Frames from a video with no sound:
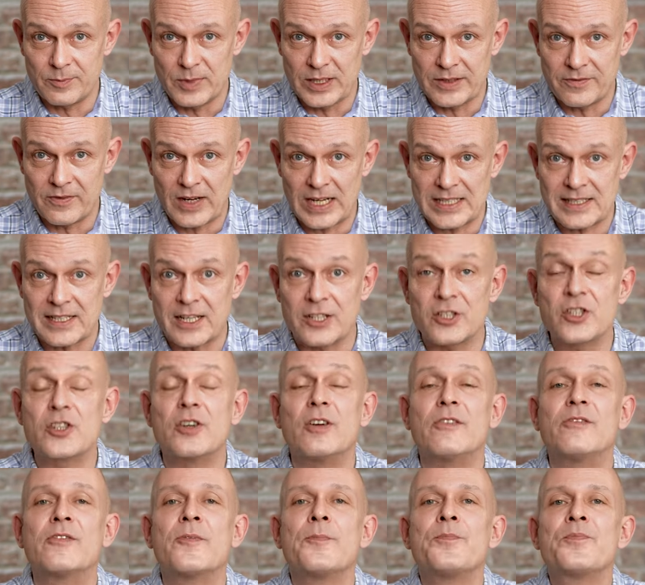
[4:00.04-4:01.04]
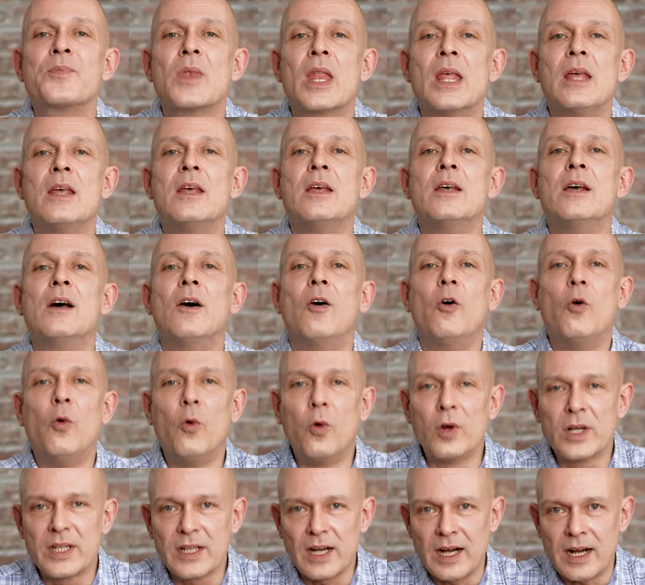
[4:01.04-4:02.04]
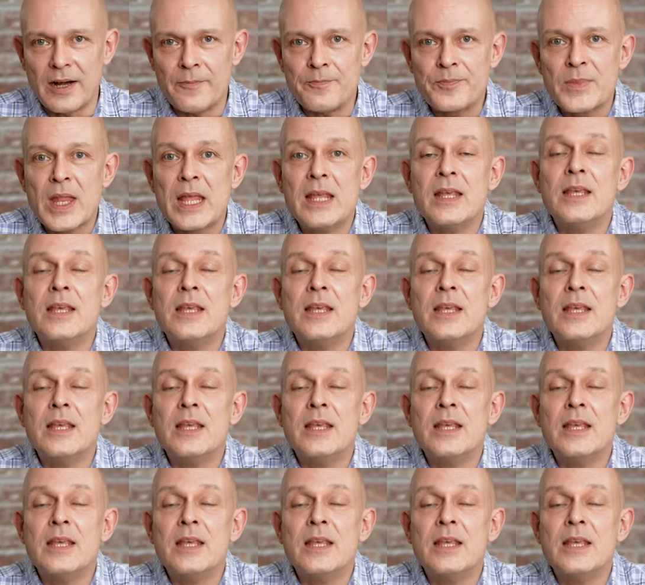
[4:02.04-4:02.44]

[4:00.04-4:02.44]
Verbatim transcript: mit Wasserstoff. Oder